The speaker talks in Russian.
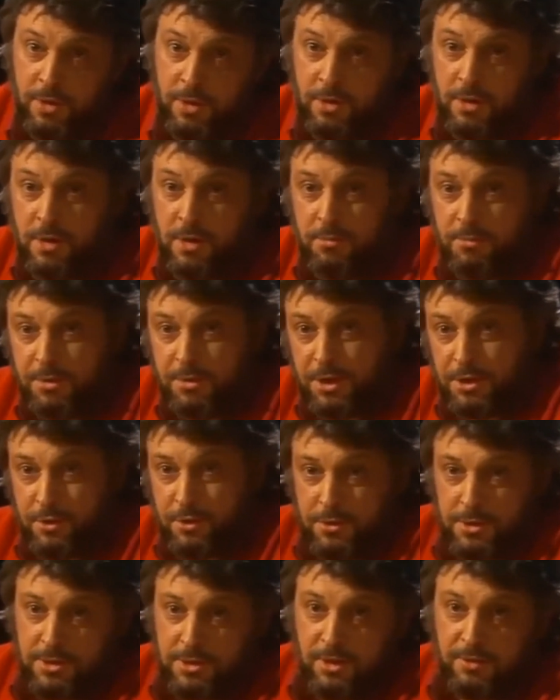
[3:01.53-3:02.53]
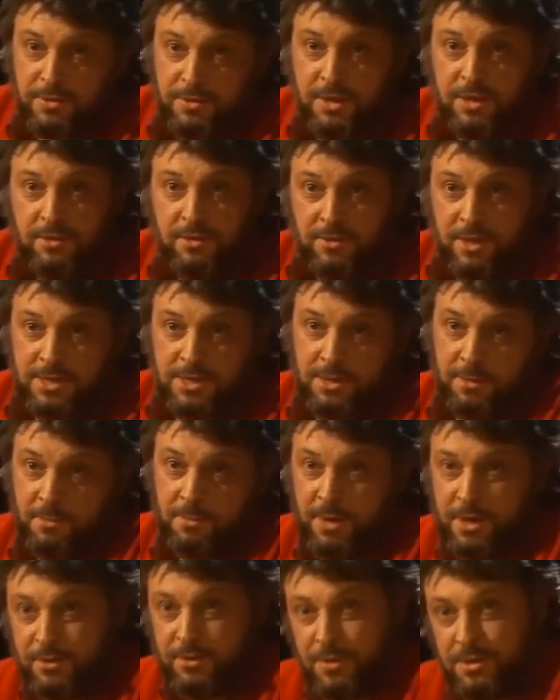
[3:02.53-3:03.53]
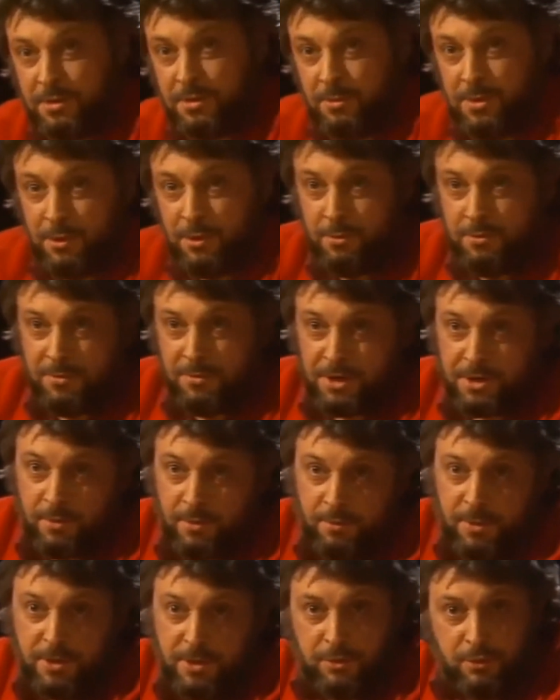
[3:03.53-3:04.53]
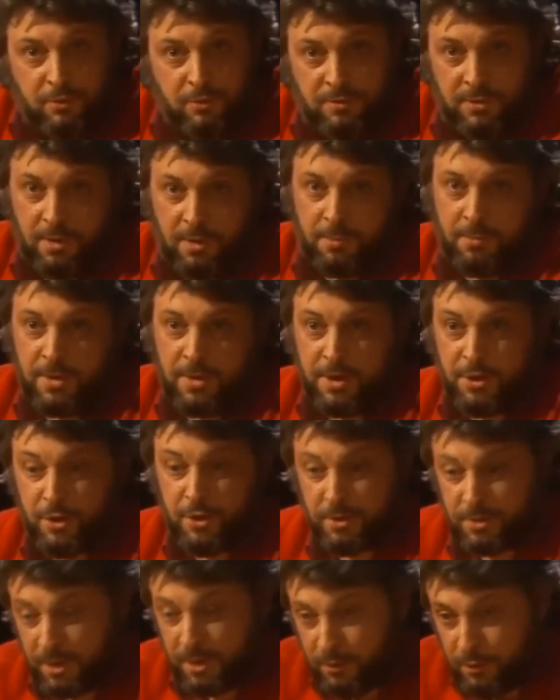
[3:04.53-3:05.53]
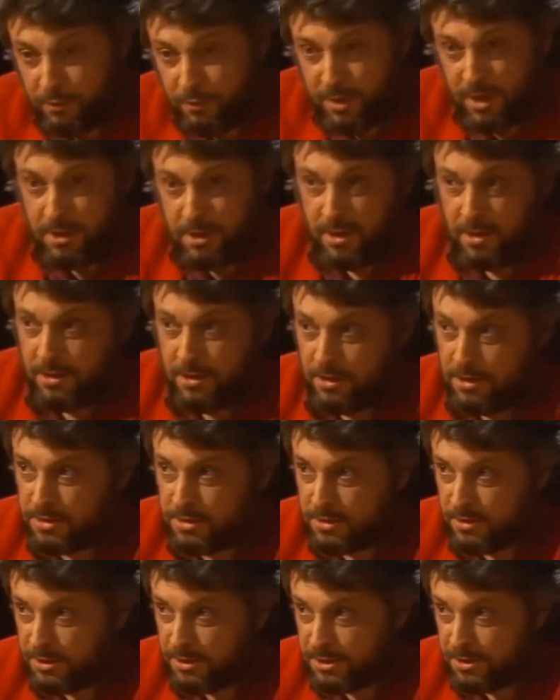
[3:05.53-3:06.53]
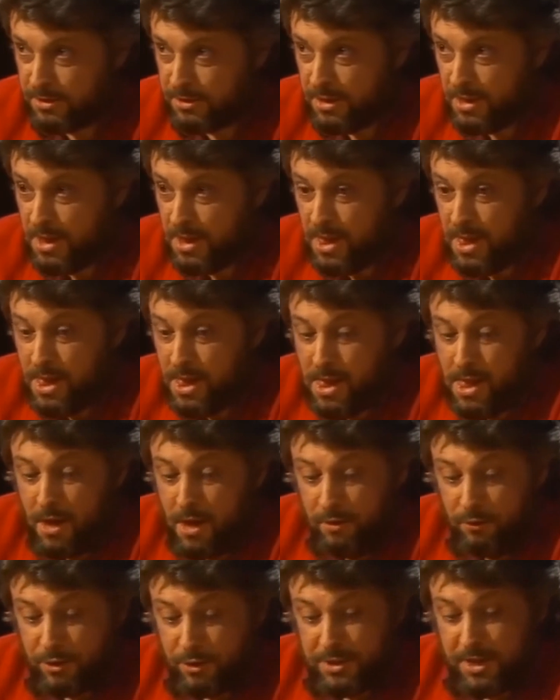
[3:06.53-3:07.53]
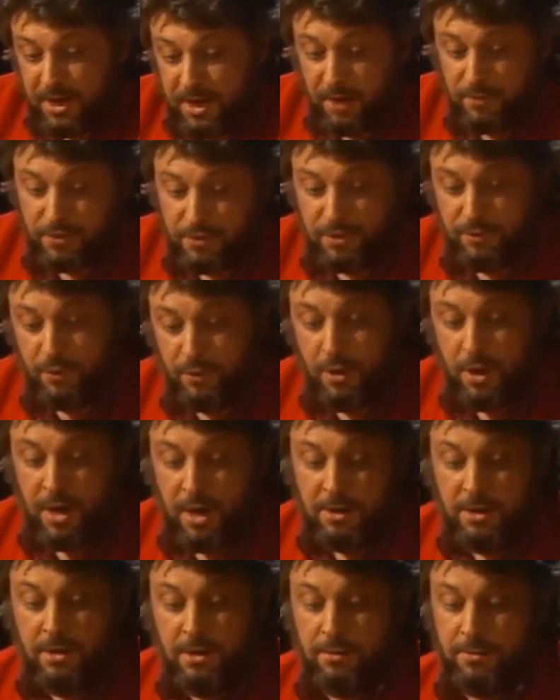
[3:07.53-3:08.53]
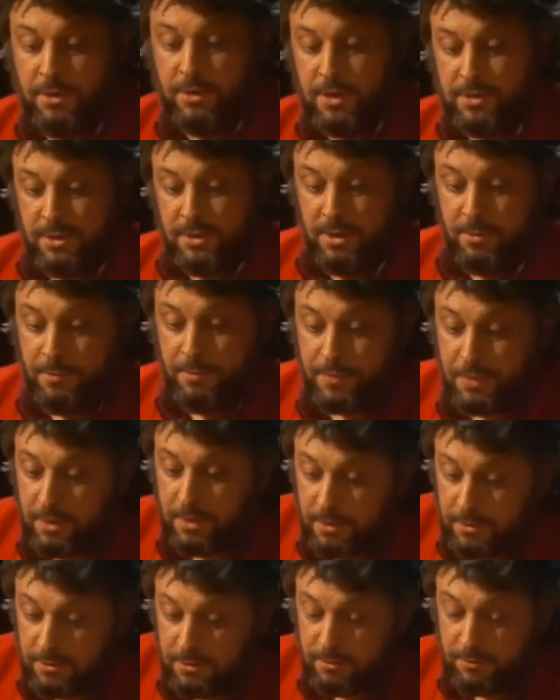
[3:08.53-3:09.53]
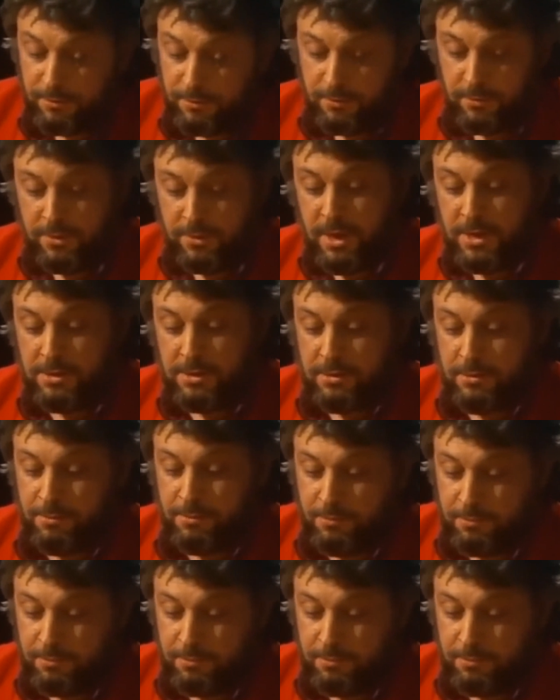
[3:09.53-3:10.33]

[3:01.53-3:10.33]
бы подошел и сказал, знаете, вы нас обманываете, мы любим ваши песни, но вы обманщик. Такого я никогда не слышал. Mm-hmm. Вот, скорее всего, они, если им э, дать